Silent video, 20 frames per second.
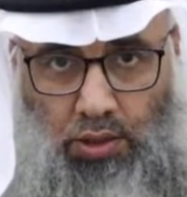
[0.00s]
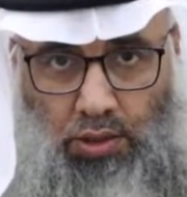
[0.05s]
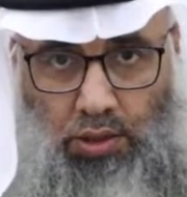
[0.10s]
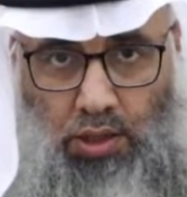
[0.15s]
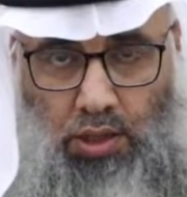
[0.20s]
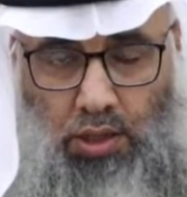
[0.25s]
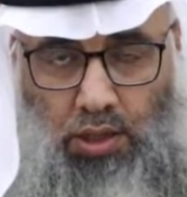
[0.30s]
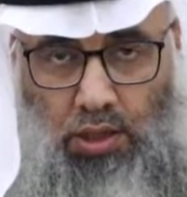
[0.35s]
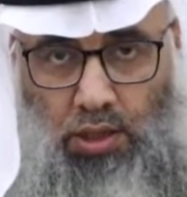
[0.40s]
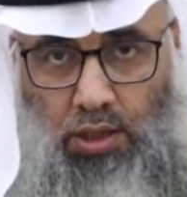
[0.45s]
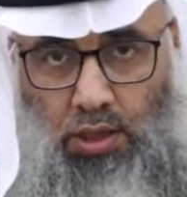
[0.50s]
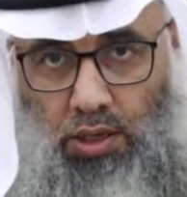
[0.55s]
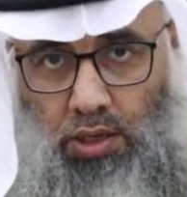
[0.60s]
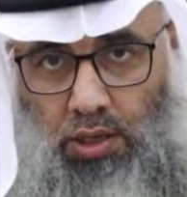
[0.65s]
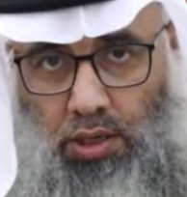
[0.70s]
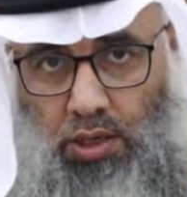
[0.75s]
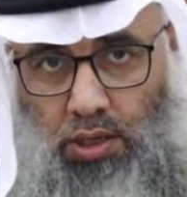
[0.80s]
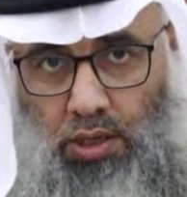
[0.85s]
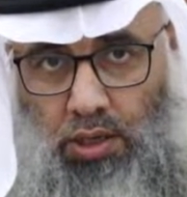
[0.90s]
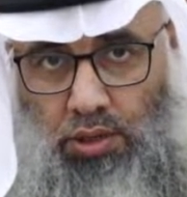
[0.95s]
يا
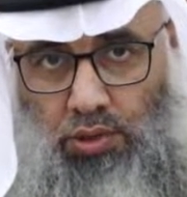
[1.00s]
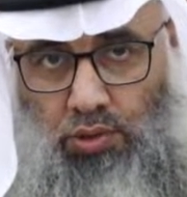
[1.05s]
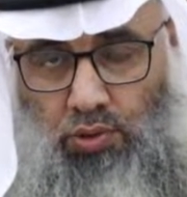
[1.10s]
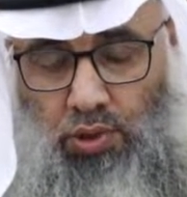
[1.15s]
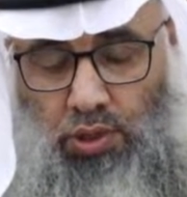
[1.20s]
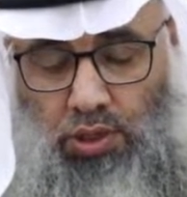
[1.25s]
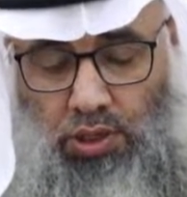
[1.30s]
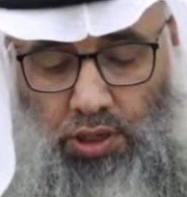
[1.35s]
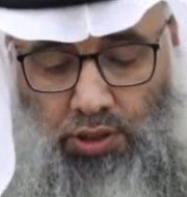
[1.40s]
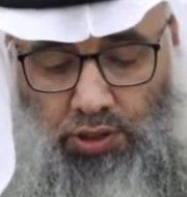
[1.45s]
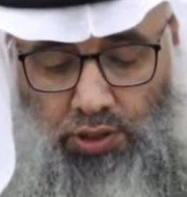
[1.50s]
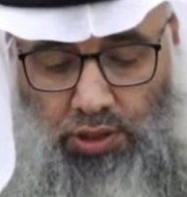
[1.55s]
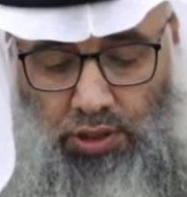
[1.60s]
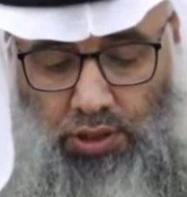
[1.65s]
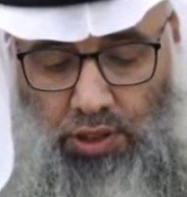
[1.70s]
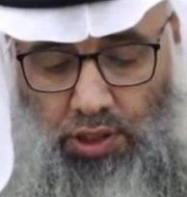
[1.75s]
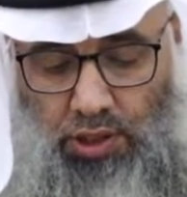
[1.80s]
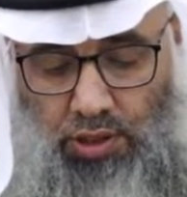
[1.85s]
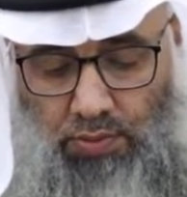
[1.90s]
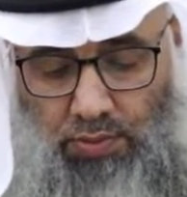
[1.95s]
أيها
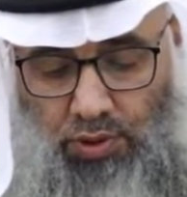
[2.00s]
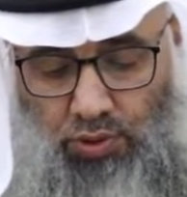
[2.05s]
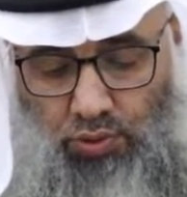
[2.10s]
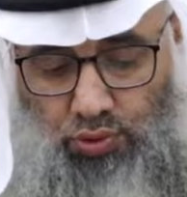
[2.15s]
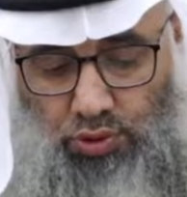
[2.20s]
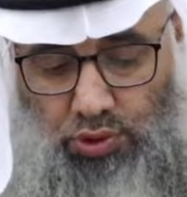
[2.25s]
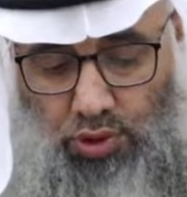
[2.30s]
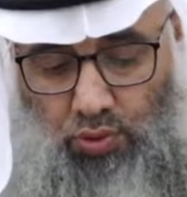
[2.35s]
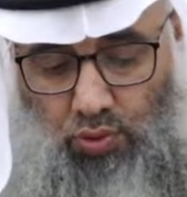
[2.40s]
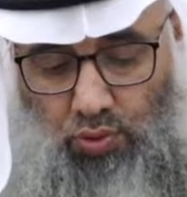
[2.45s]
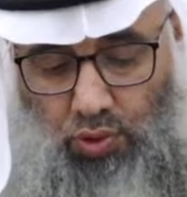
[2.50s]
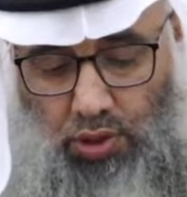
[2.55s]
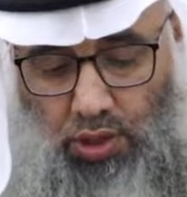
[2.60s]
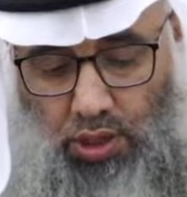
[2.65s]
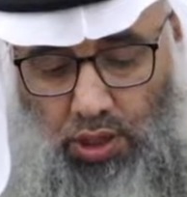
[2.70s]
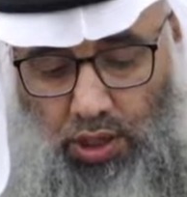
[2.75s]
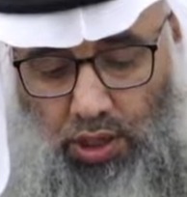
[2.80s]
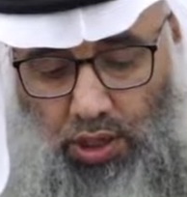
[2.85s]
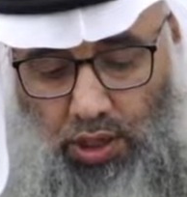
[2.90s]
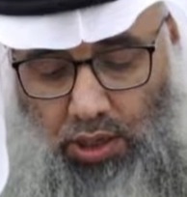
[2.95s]
الذين آمنوا اتقوا
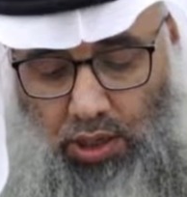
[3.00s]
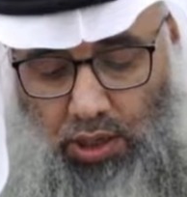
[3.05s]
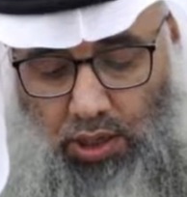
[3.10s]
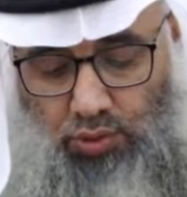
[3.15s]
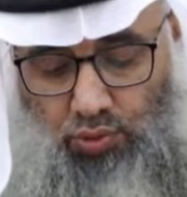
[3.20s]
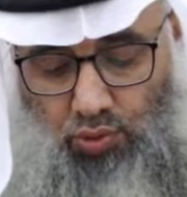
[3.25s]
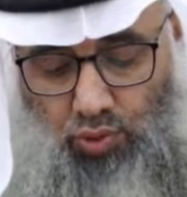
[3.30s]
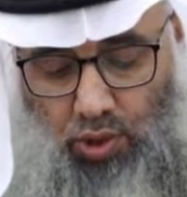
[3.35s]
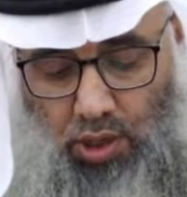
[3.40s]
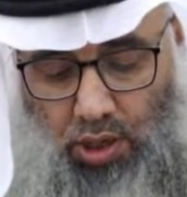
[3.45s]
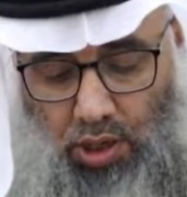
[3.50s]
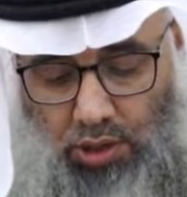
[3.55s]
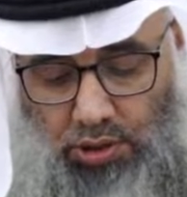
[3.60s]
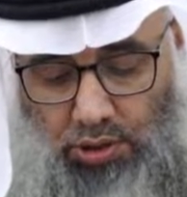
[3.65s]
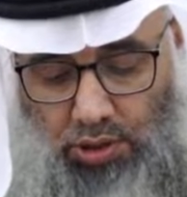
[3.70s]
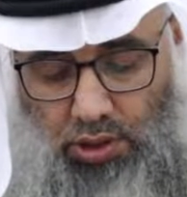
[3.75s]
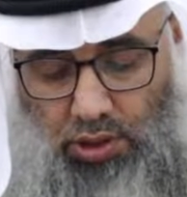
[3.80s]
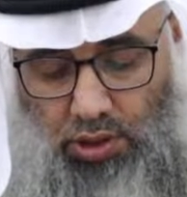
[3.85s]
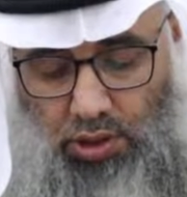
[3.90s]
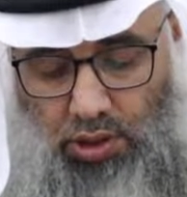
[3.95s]
الله حق
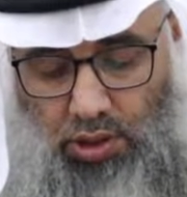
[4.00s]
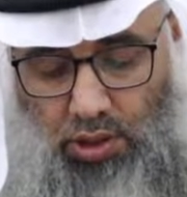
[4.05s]
تقاته